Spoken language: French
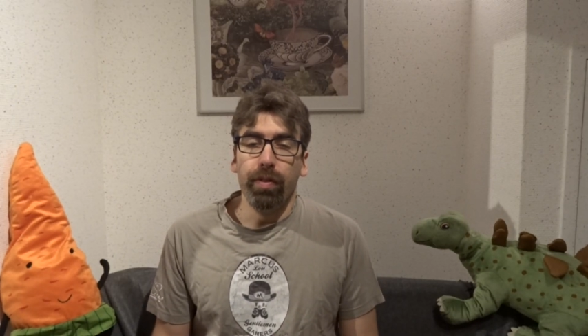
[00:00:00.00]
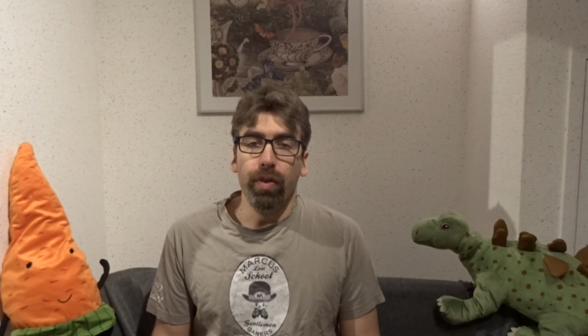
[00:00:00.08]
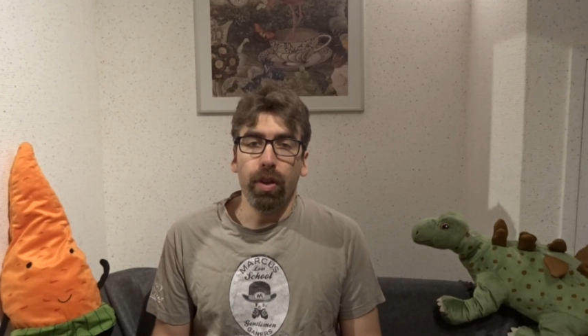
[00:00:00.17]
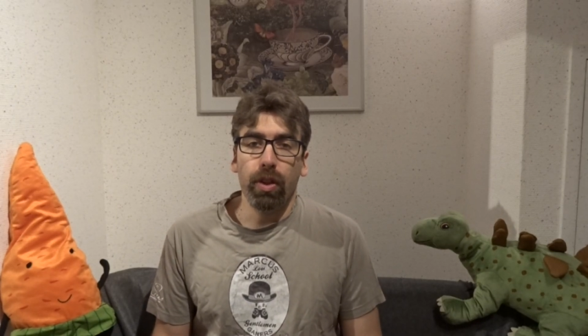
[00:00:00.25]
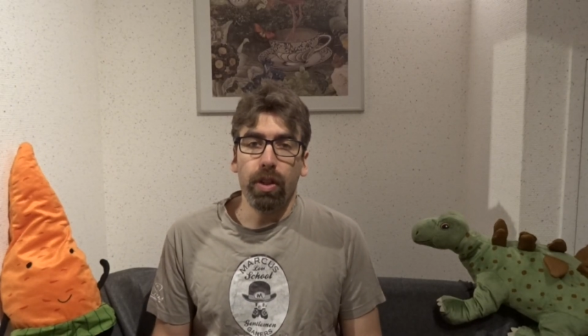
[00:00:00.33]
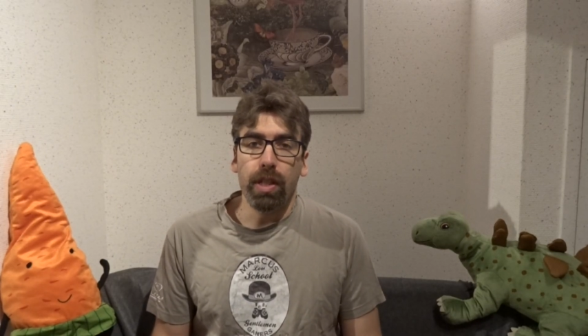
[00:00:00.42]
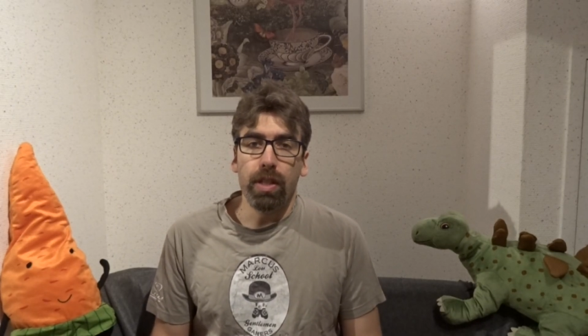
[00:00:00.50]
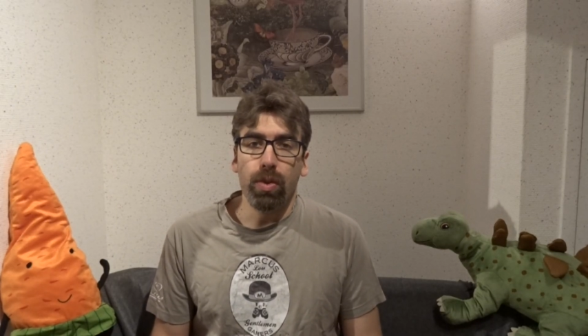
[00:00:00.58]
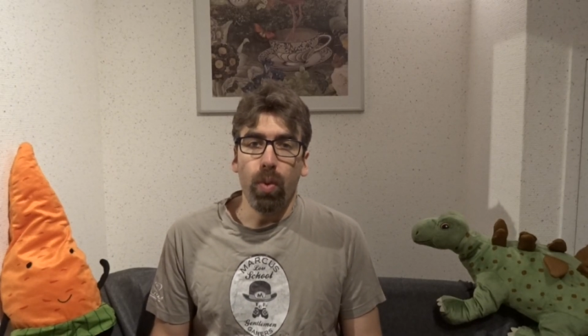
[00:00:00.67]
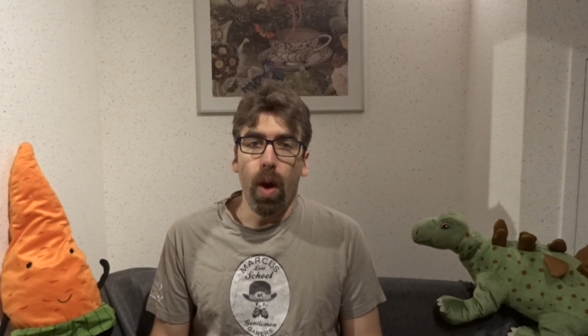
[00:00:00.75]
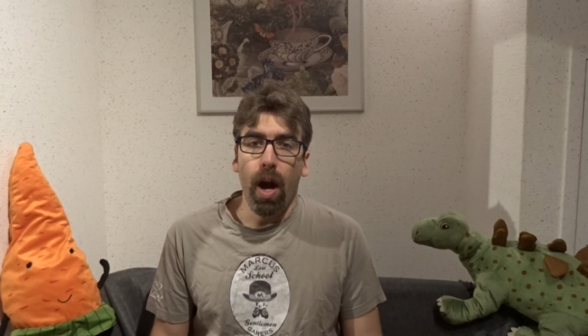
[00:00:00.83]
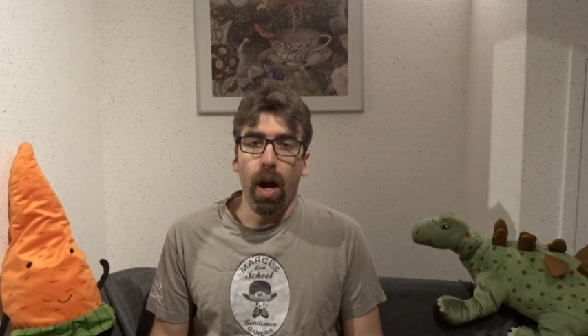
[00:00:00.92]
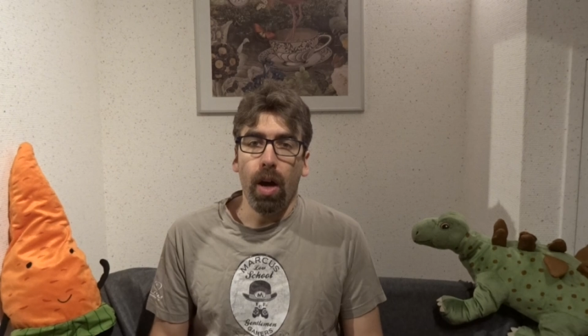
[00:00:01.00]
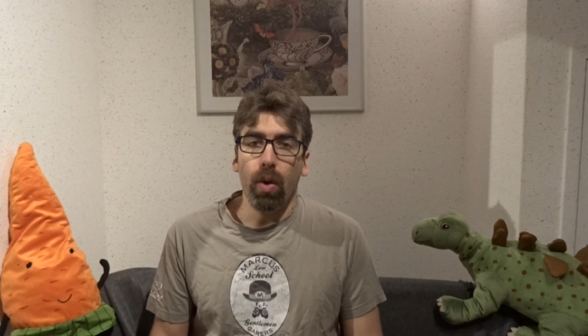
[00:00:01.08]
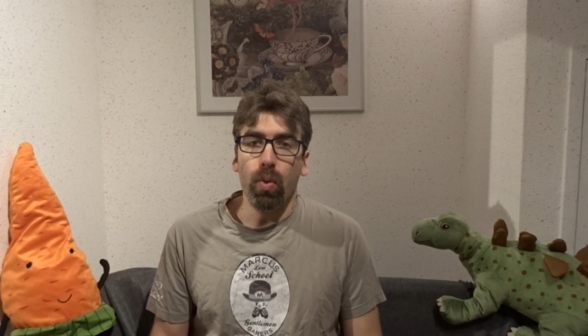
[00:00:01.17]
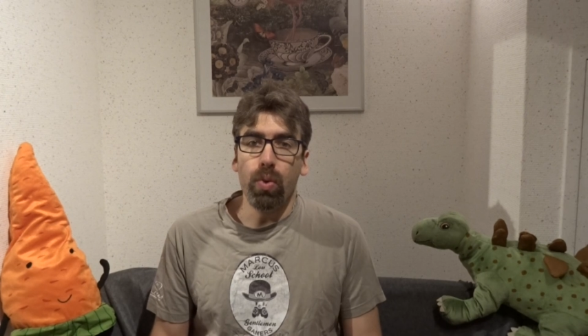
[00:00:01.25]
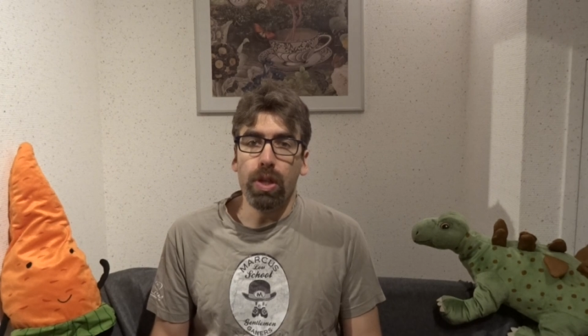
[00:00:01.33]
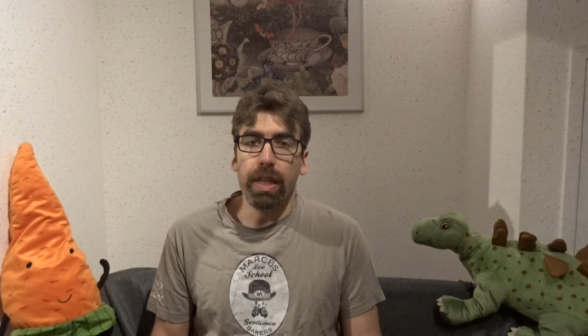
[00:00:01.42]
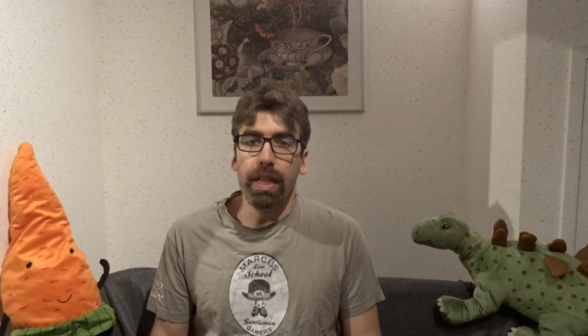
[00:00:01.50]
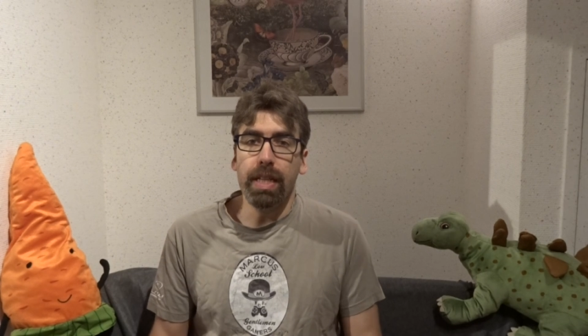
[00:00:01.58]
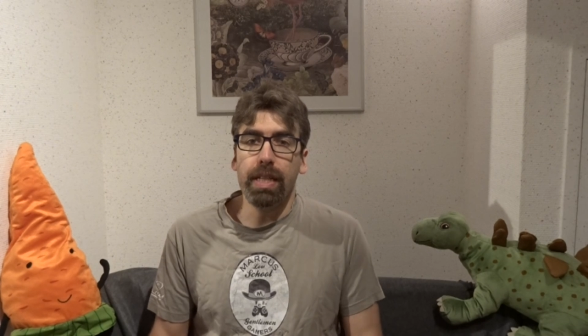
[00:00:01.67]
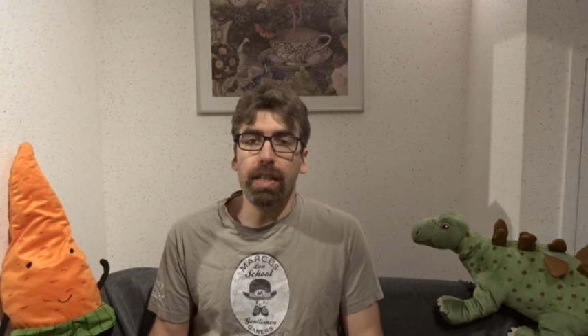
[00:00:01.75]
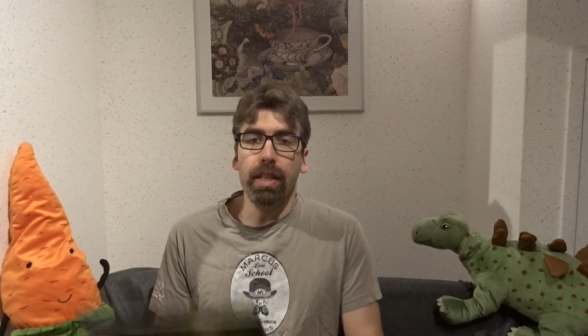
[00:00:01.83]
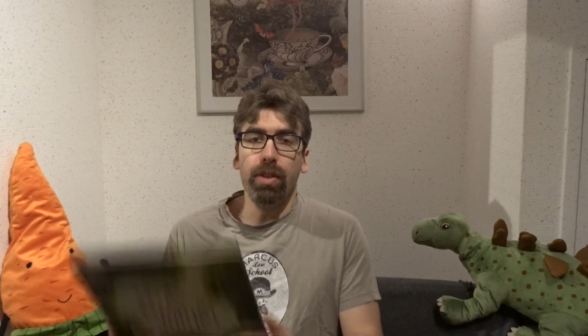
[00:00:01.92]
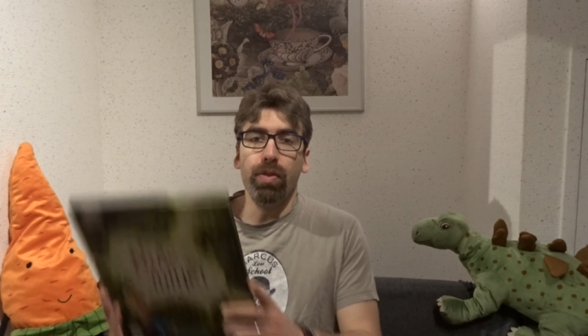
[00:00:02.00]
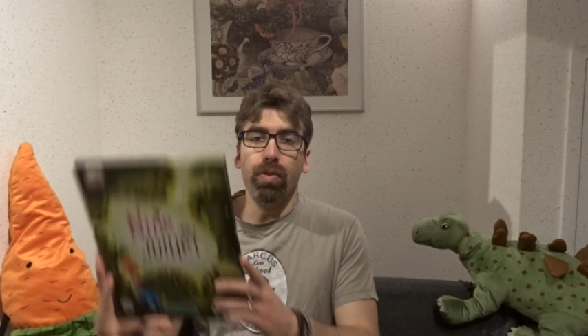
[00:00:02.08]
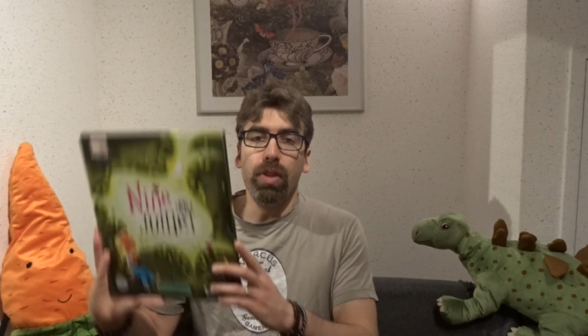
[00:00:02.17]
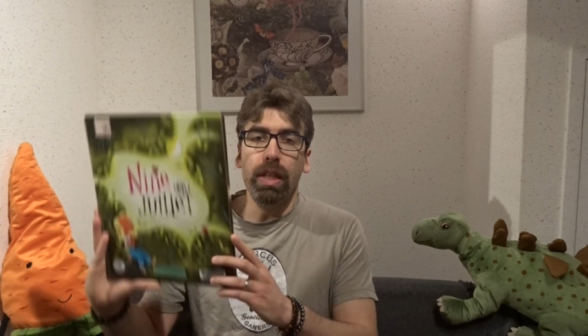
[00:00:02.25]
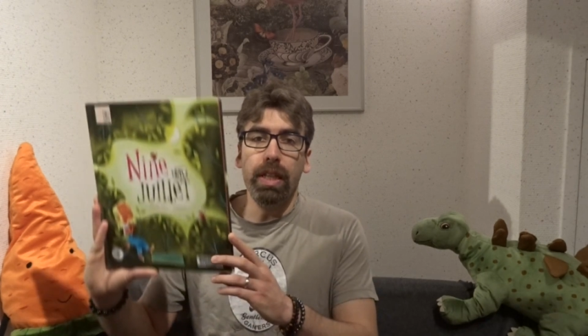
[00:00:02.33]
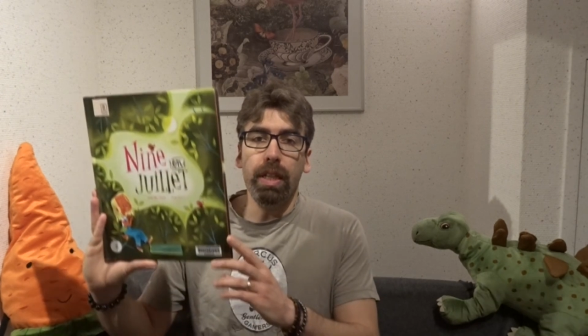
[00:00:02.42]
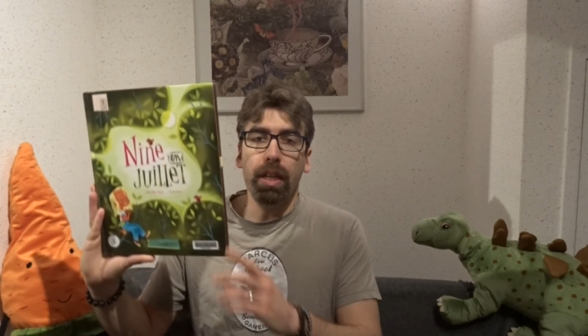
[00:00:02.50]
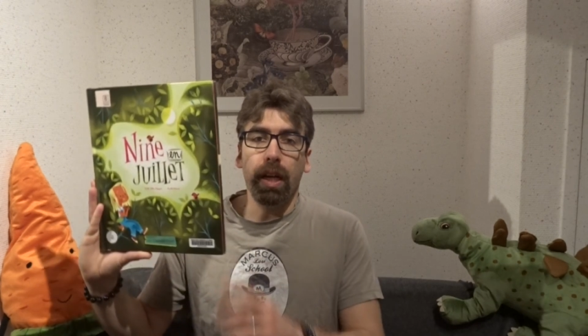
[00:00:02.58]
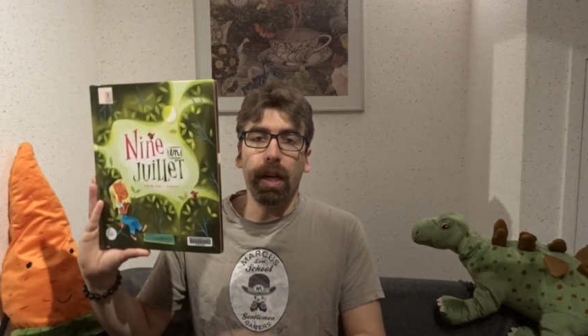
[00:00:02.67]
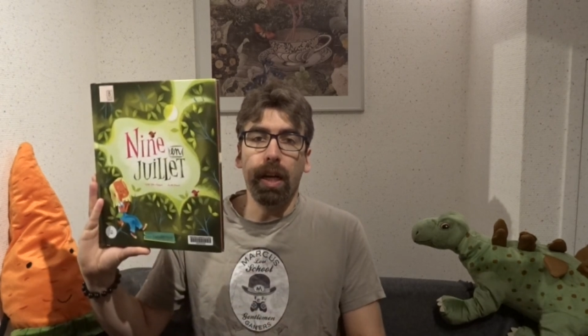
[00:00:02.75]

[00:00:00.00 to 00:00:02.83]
Vendres d'Histoire où j'ai décidé de vous lire